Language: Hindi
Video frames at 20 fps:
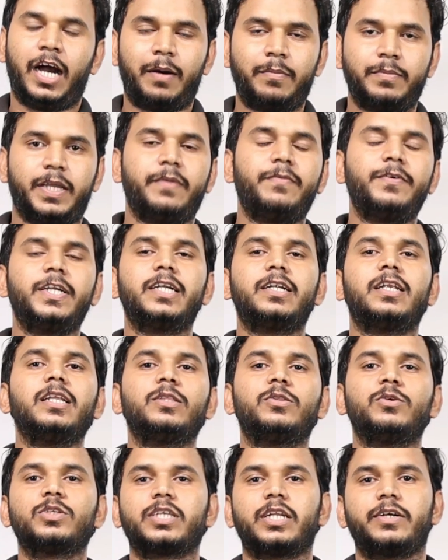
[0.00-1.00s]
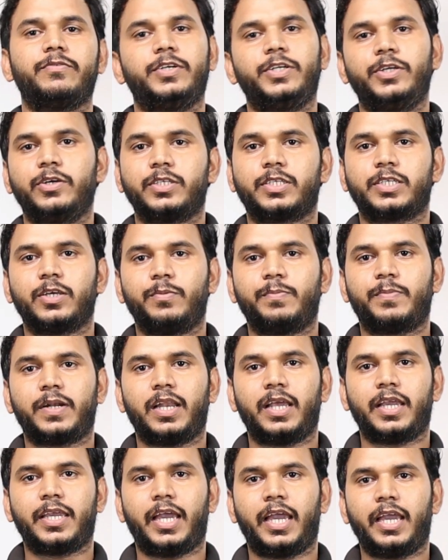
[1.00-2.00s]
हम डेफिनेटली दूसरा वीडियो इसके
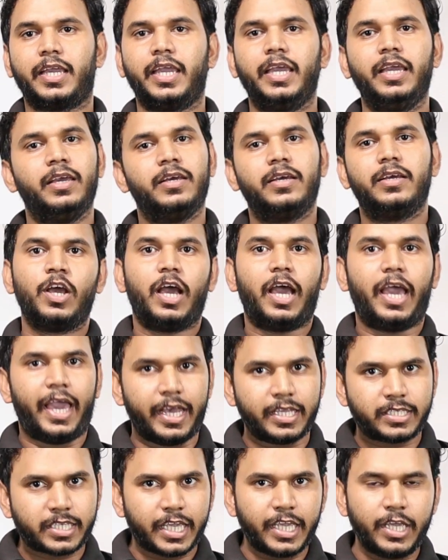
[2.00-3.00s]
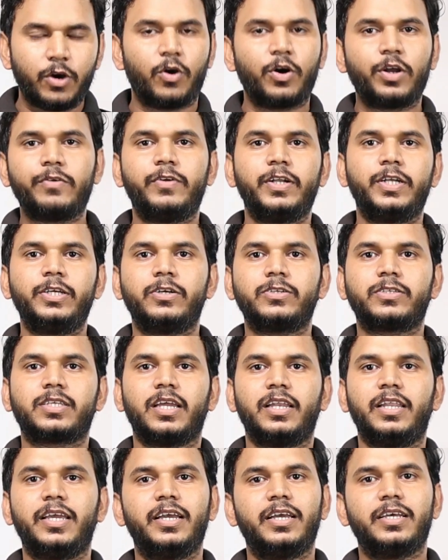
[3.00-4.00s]
ऊपर लेके आएंगे ऐसे ही और वीडियोज़
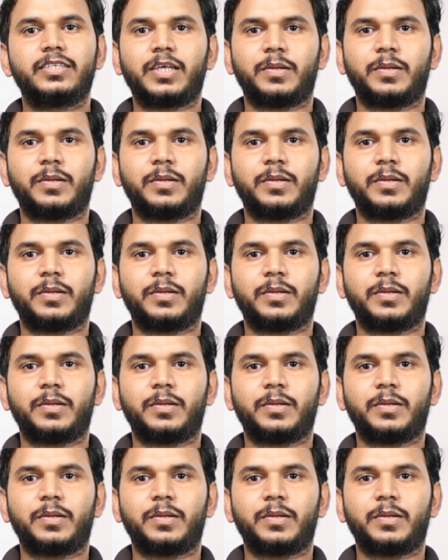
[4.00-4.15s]
के लिए